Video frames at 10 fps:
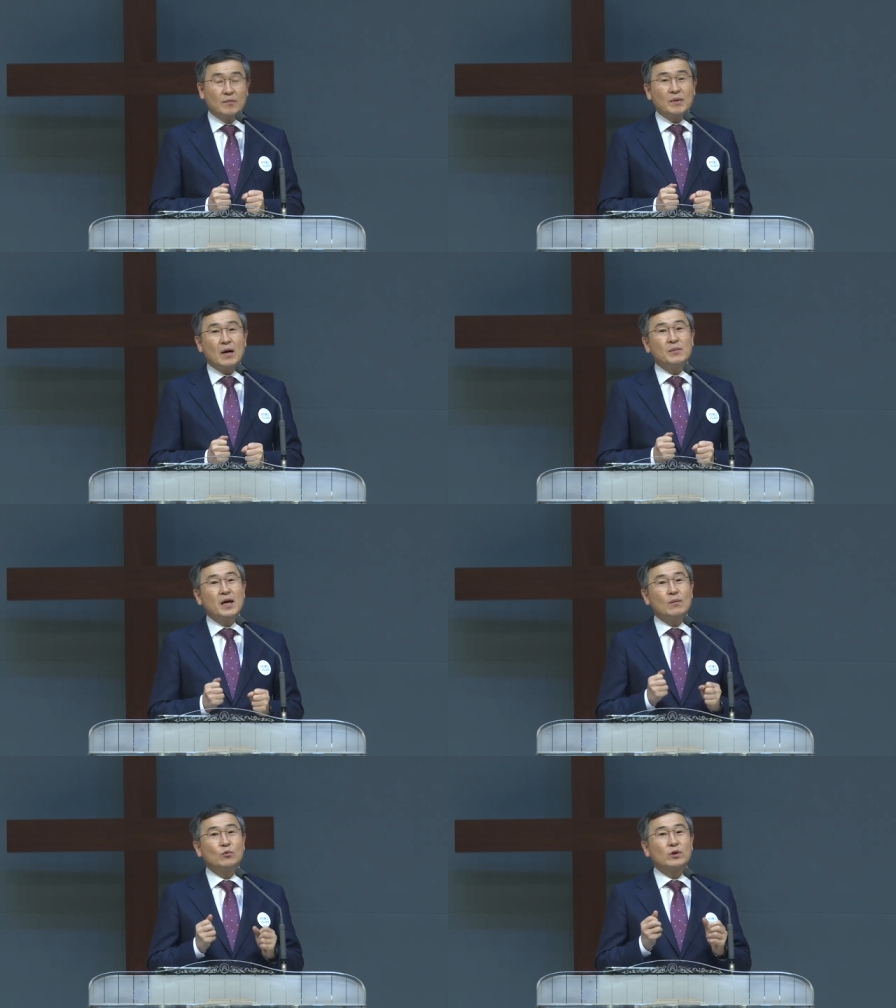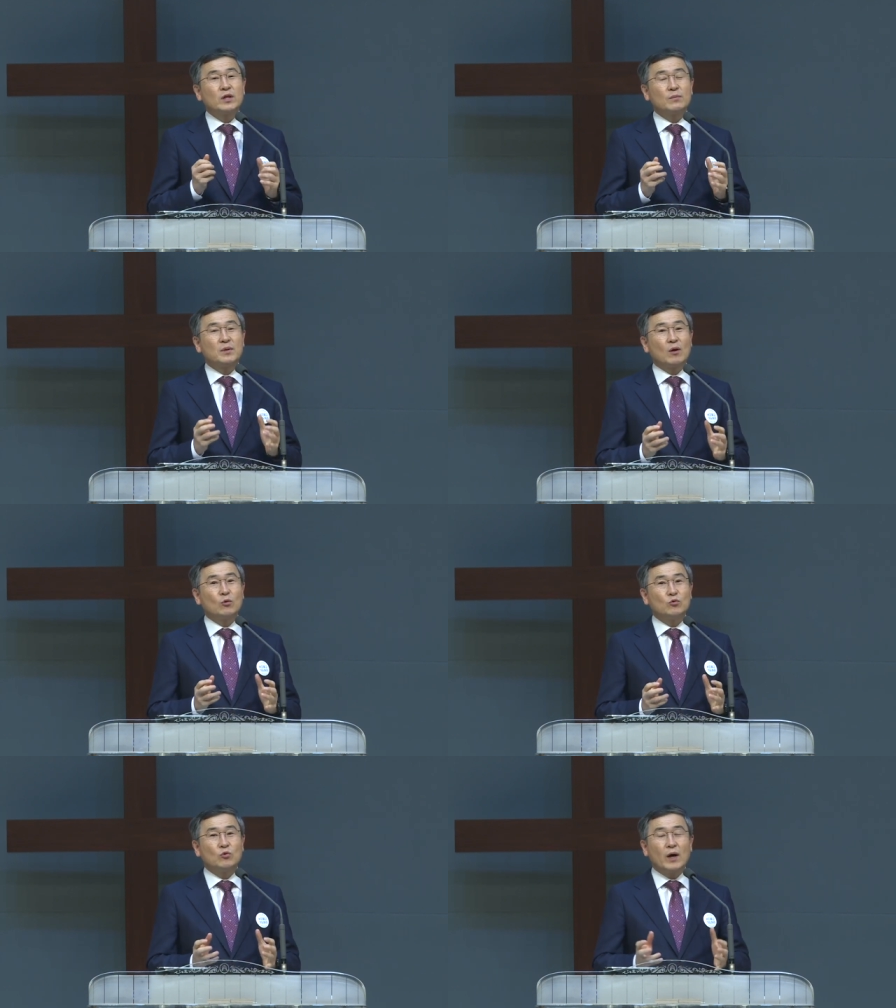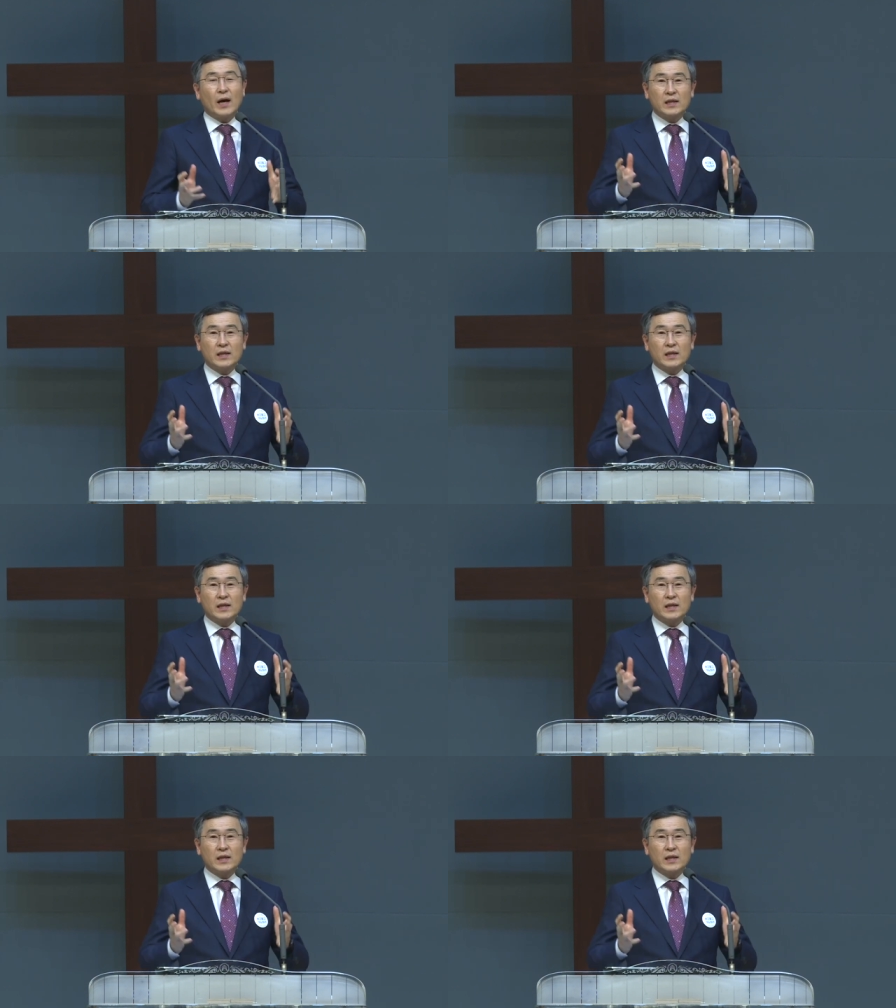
밤이 아무리 깊다고 누가